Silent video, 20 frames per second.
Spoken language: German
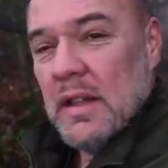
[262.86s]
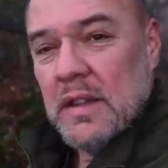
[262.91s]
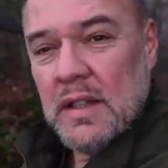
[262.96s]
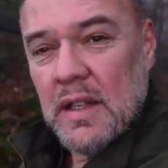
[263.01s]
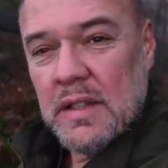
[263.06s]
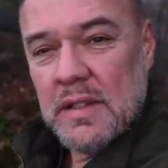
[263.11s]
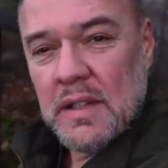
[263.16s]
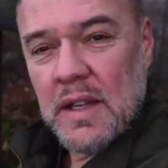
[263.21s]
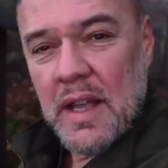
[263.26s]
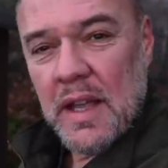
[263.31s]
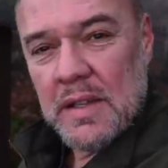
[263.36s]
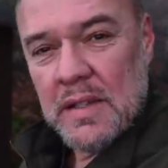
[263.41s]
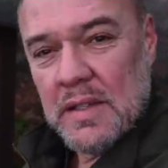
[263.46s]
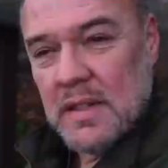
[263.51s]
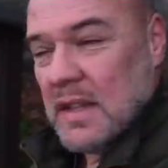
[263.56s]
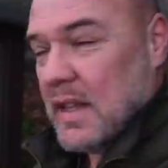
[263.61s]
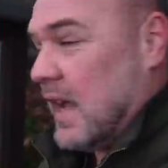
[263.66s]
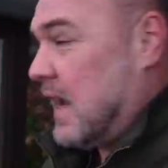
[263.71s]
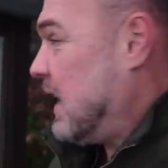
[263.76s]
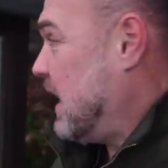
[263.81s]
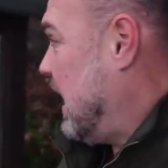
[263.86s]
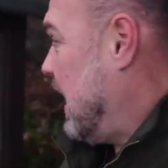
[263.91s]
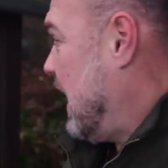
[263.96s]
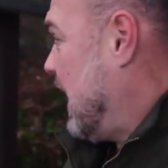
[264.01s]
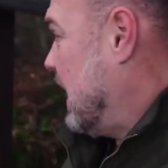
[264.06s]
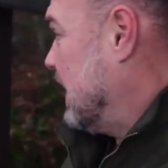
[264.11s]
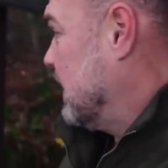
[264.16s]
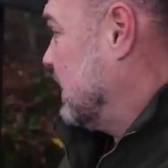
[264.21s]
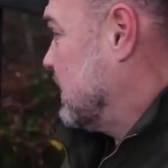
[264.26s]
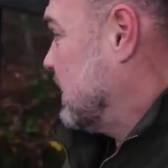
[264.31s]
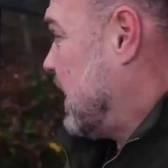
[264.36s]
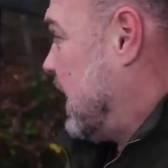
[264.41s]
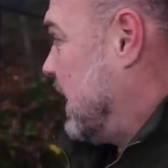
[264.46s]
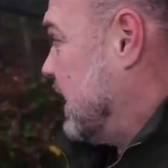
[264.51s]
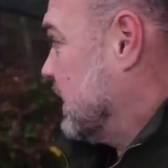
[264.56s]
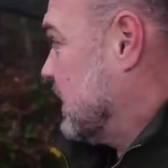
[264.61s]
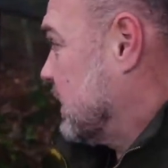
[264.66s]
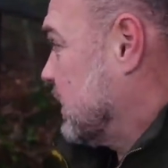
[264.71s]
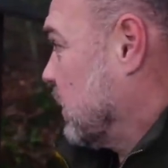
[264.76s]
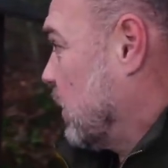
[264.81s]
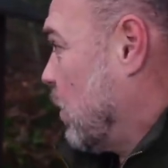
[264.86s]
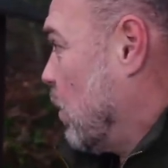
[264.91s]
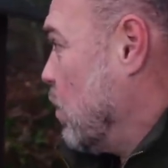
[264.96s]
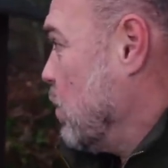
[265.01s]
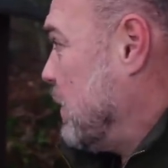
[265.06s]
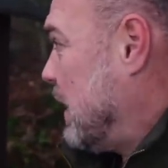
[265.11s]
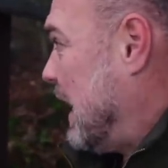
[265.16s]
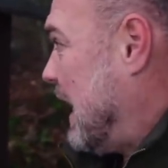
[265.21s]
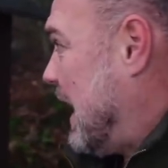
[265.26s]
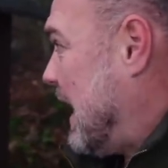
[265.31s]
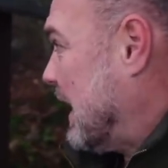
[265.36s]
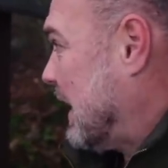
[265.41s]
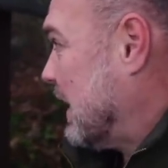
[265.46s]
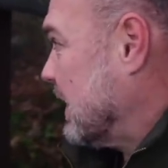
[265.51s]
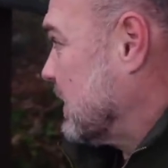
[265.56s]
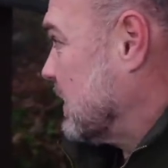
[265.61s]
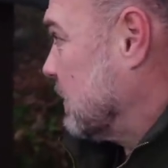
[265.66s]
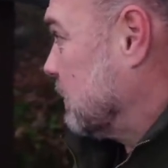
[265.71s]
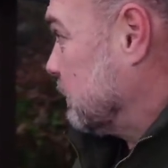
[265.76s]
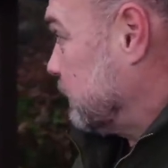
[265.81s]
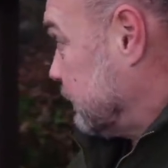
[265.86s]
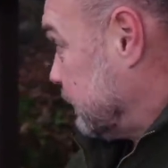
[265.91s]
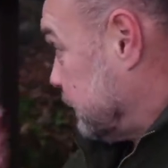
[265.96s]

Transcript: das Kastell eines alten Römerlagers,